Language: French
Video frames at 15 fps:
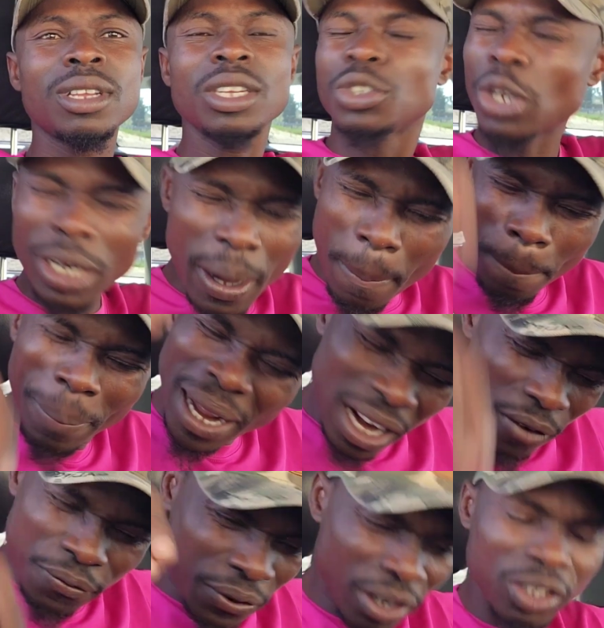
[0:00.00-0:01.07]
Je n'aime pas
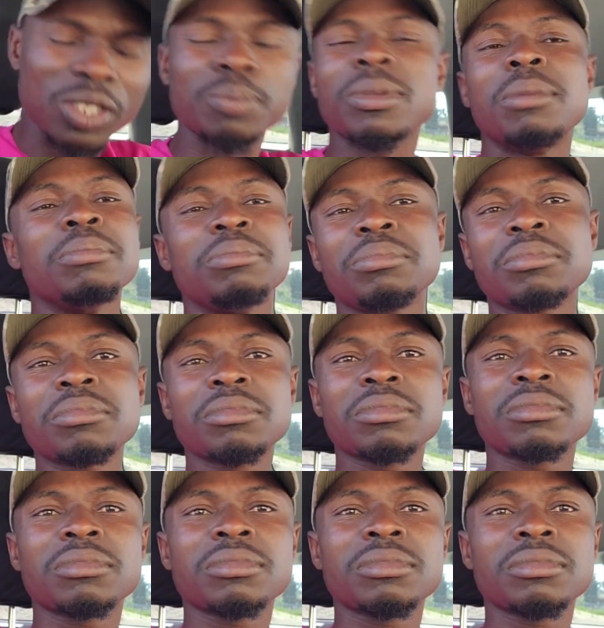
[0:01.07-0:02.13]
la France même.
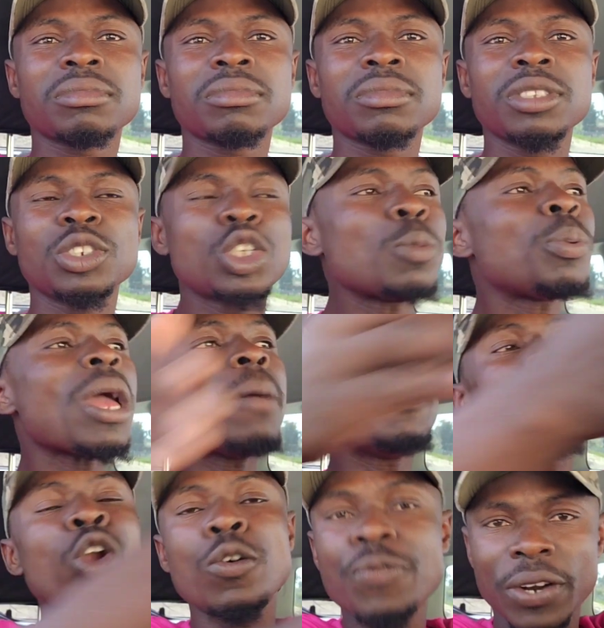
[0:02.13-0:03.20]
Je peux
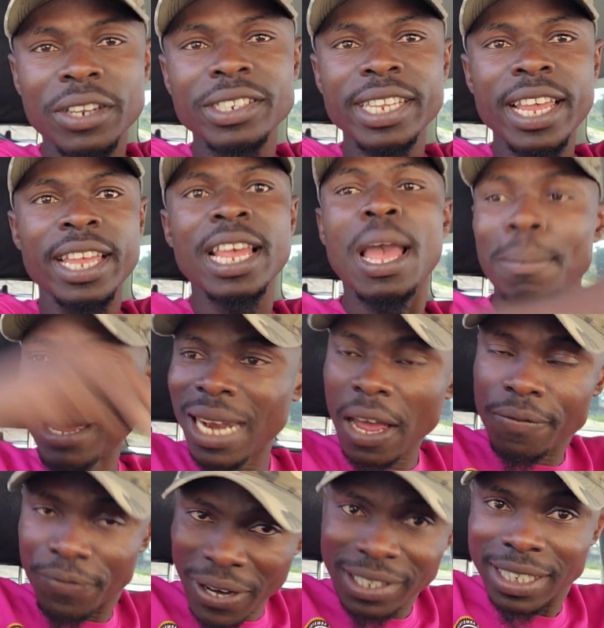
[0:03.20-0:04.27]
aimer le français, mais la
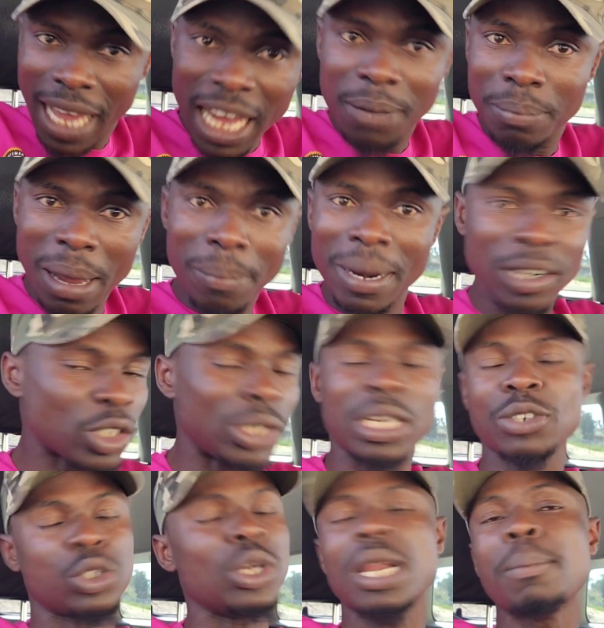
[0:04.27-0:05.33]
France elle-même, là,
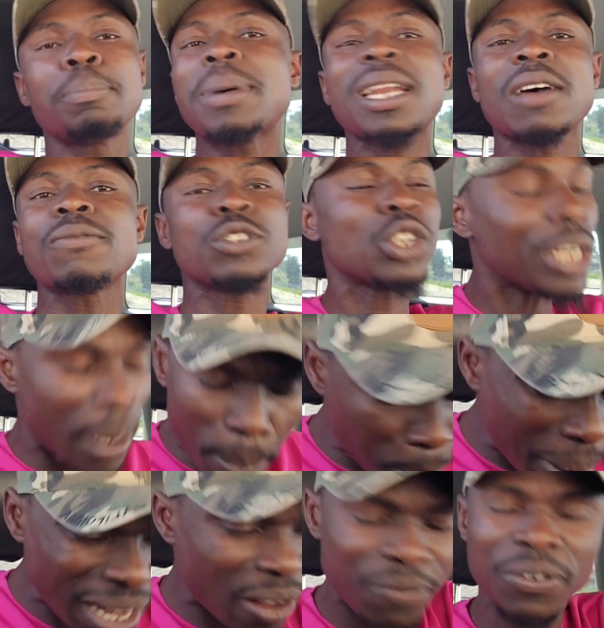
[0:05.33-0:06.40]
je, n'aime pas la Je n'aime
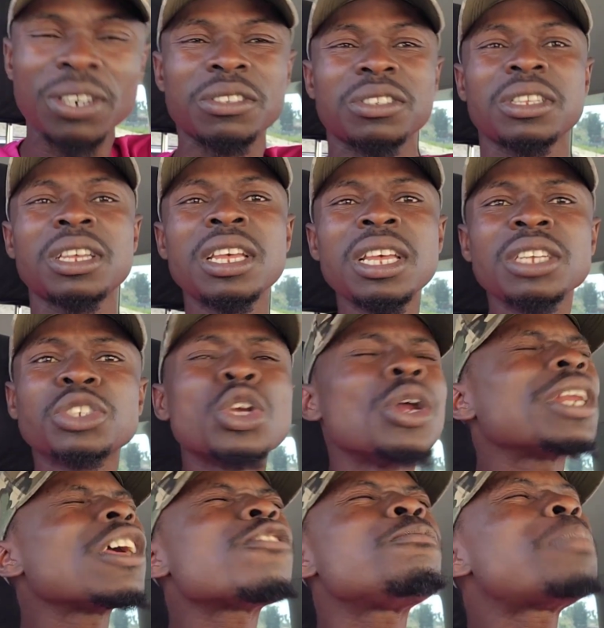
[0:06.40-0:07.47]
pas la France. Je ne
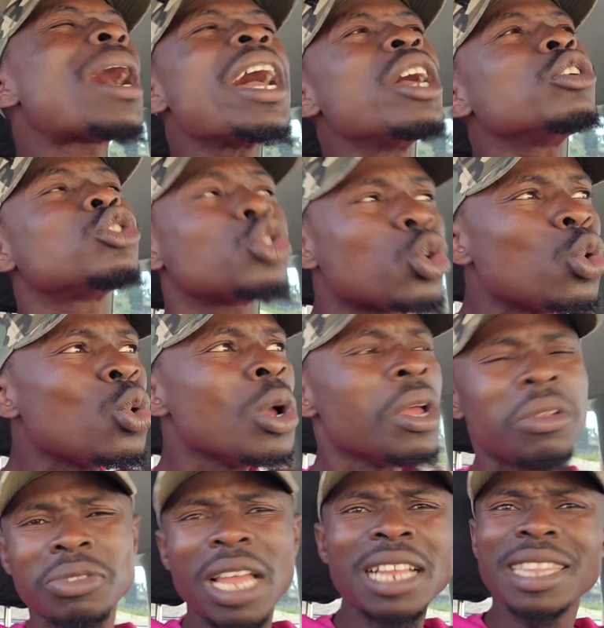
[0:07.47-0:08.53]
rêve pas un jour
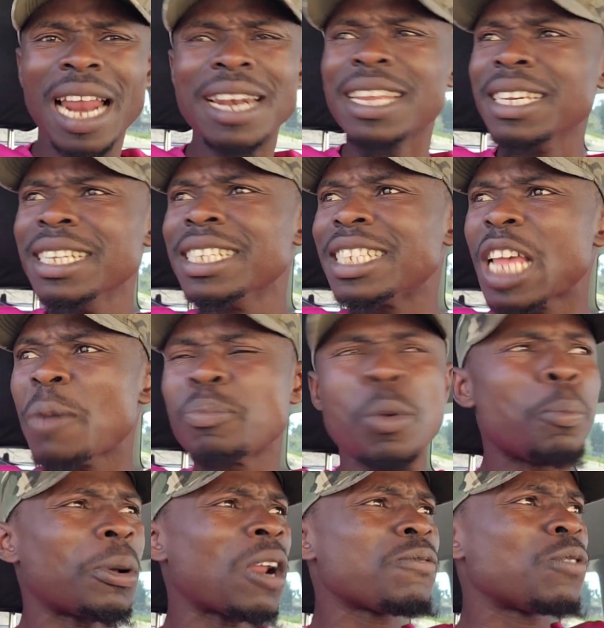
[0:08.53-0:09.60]
d'être à l'Elysée pour
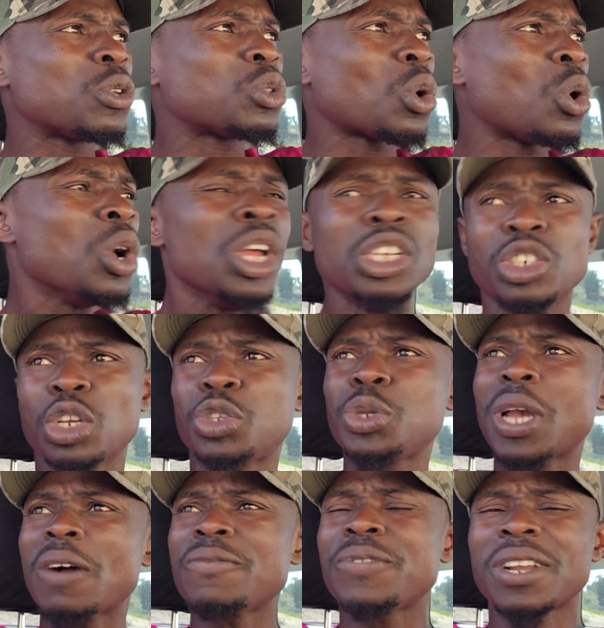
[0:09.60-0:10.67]
prendre photo. Je suis
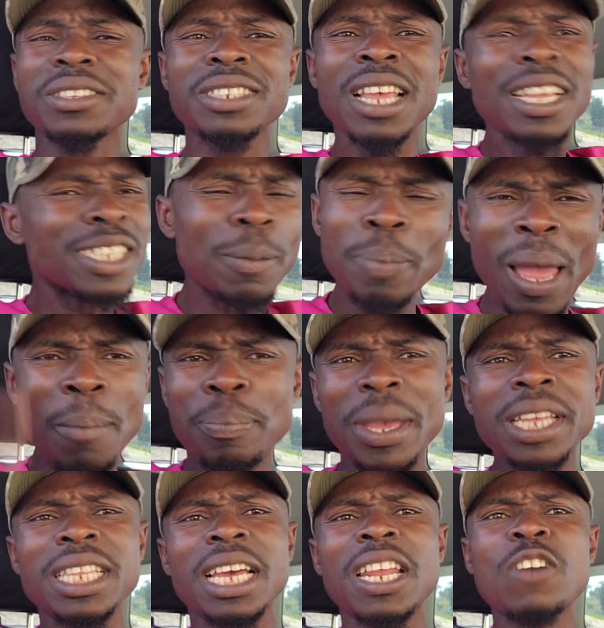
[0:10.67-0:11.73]
en France. Ce n'est pas un
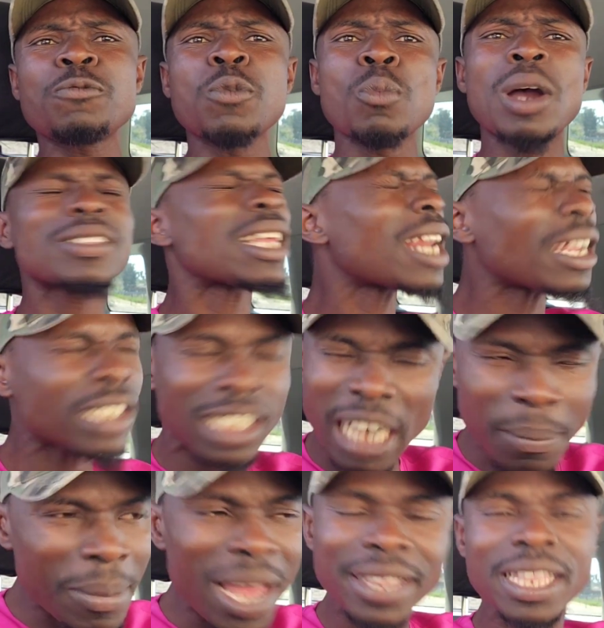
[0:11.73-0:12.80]
pays de rêve pour moi. Ça n'a
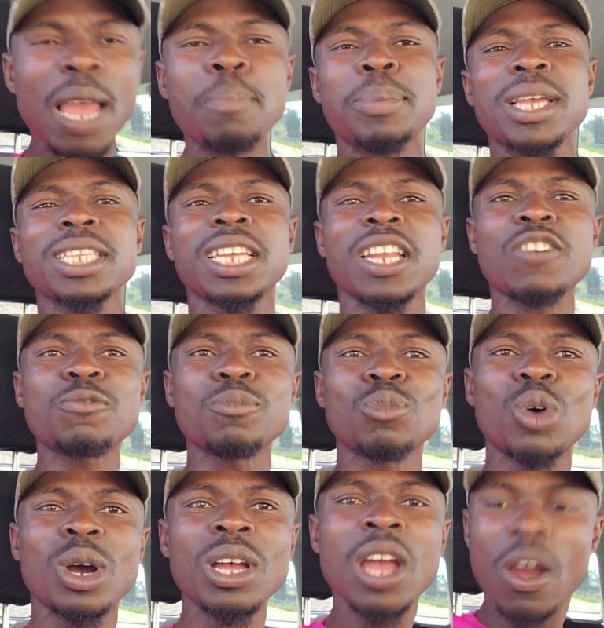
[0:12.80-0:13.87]
jamais été un pays de rêve pour
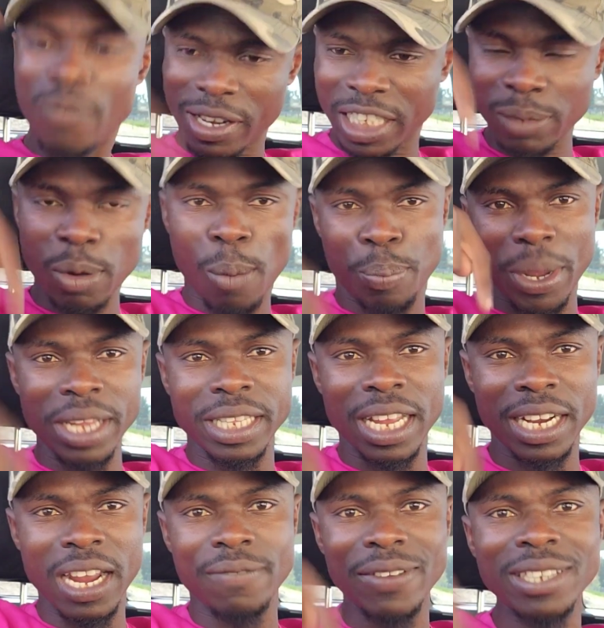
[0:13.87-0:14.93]
moi. Voici mon pays de
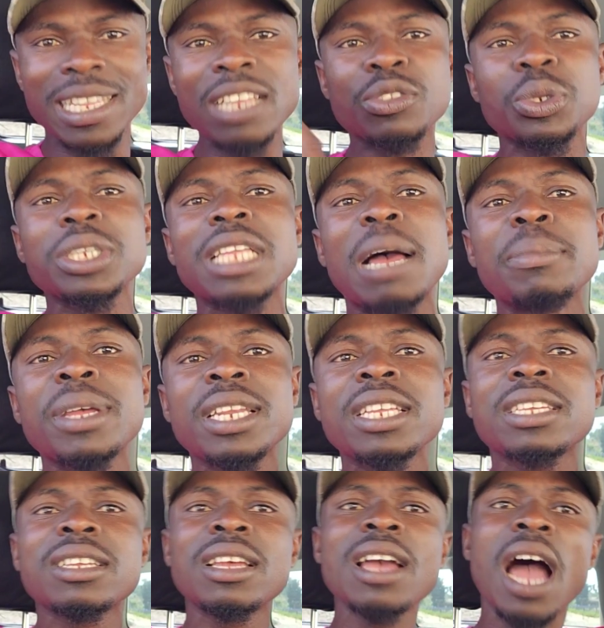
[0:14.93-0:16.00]
rêve, États-Unis d'Amérique,
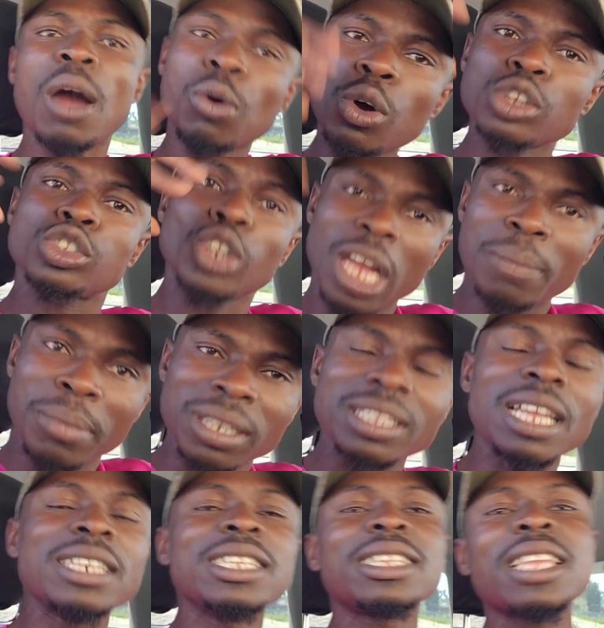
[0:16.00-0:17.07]
à cause de leur
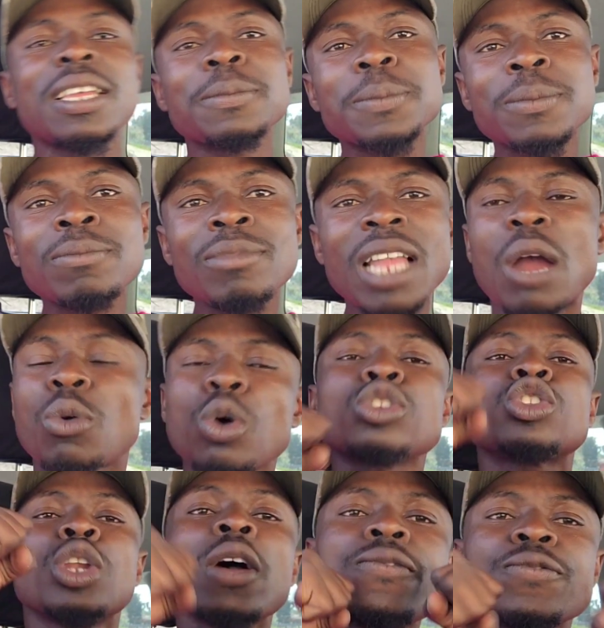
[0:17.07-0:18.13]
mentalité, à cause
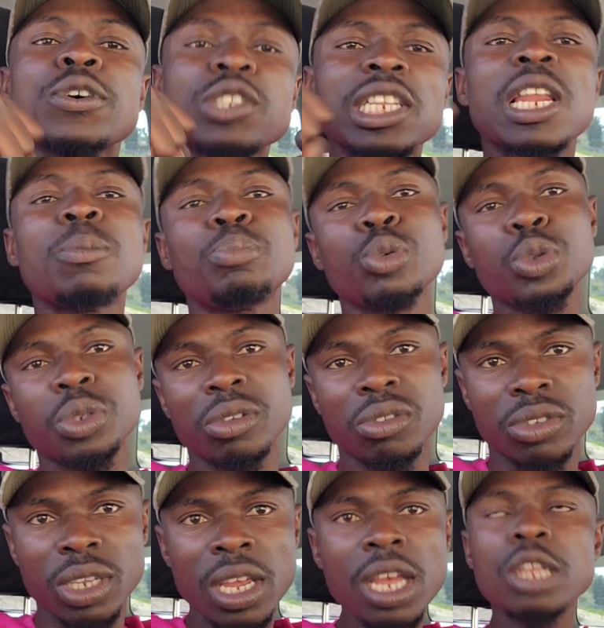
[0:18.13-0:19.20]
de leur force et leur
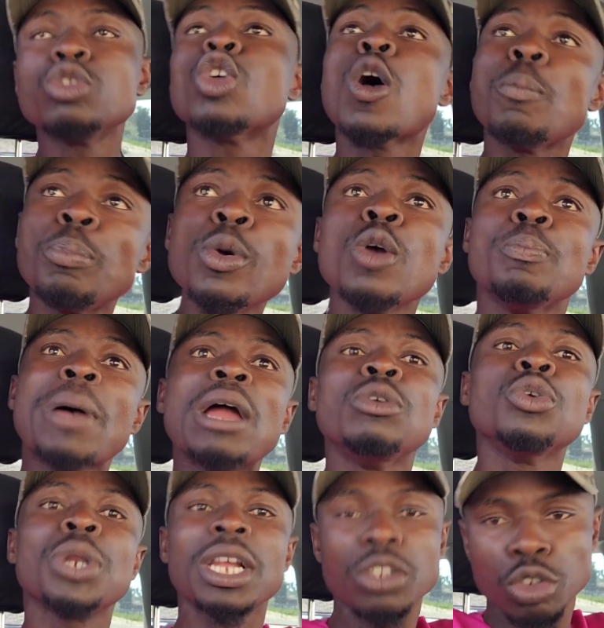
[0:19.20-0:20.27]
puissance. Depuis belle
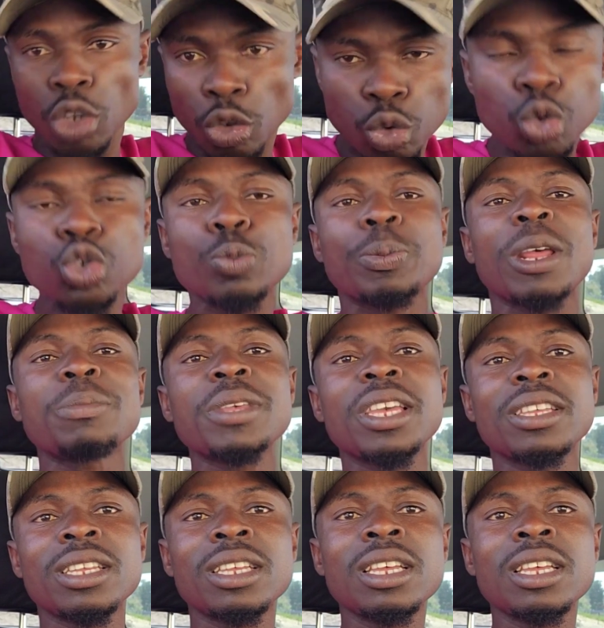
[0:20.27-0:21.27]
lurette, ils ont toujours premier.